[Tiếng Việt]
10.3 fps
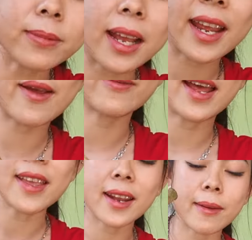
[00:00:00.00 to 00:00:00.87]
không ta kêu để
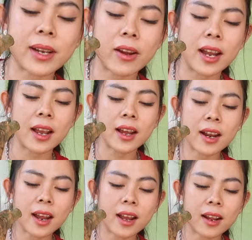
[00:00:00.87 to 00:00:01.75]
cho anh em coi nè
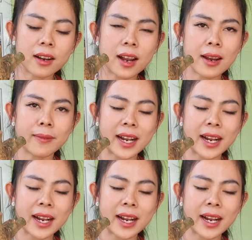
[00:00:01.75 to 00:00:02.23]
à, không có gì chứ